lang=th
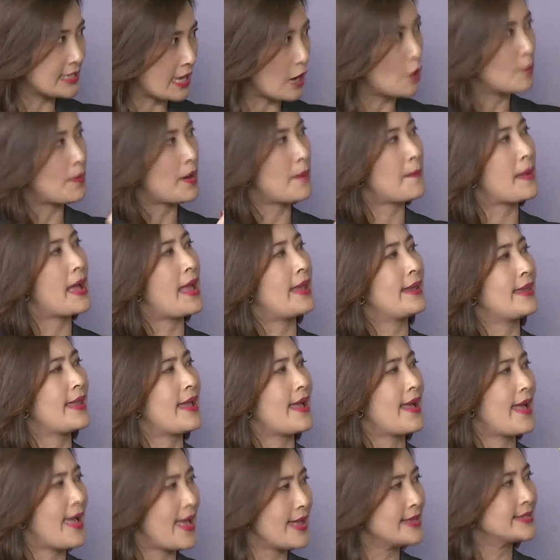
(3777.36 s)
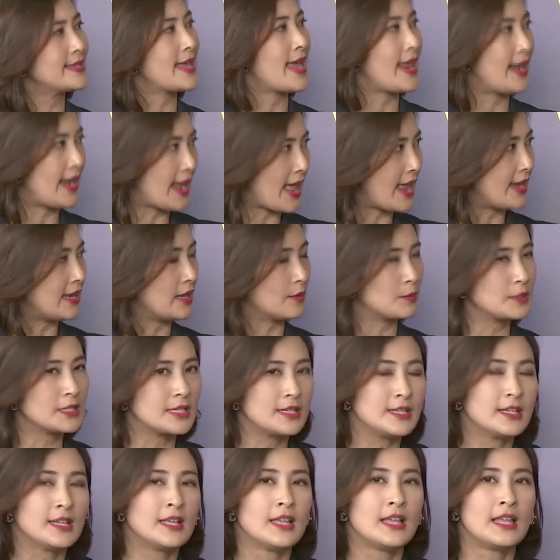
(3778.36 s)
สเกลประมาณเนี้ยห้าแสนล้านหนึ่งเพราะฉะ
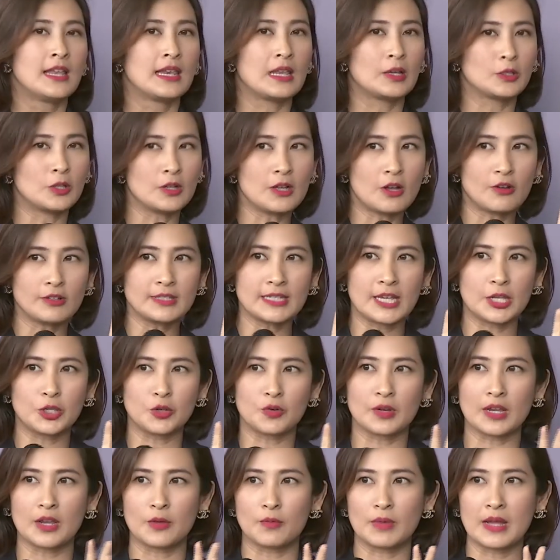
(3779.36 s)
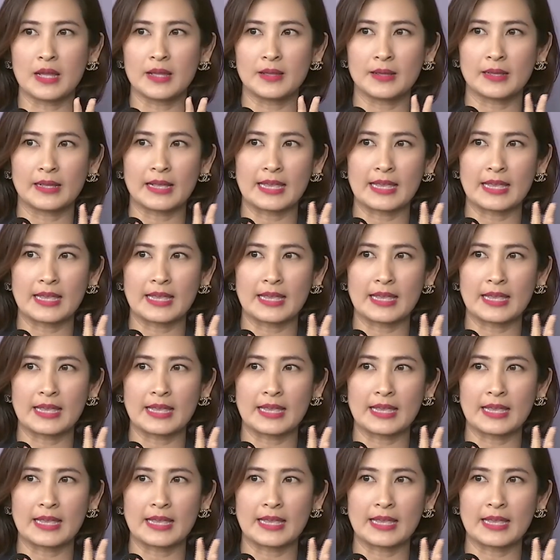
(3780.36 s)
นั้นเราต้องเข้าใจตรงกันว่า